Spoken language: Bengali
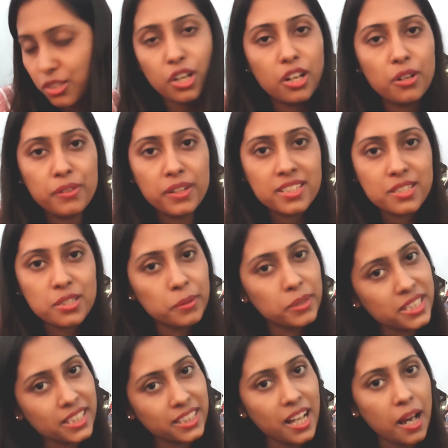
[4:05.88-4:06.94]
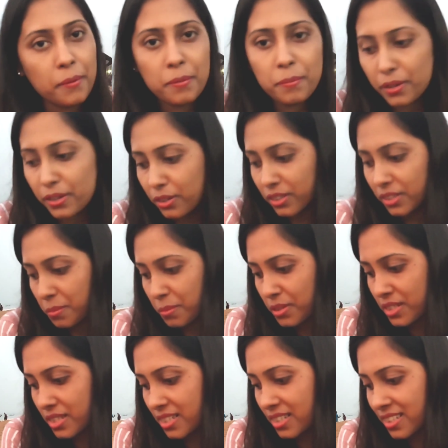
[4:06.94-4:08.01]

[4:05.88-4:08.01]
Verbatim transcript: চলো ফ্রেন্ডস তোমাদের সাথে আবার পরে কথা কি